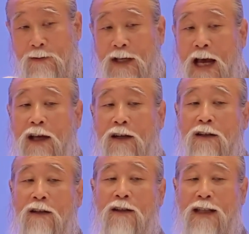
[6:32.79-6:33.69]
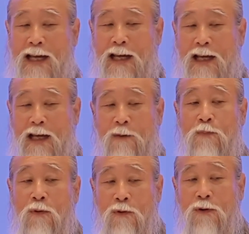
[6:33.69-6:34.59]
사회를 다
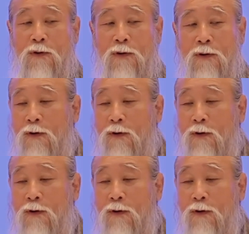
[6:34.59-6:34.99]
보고.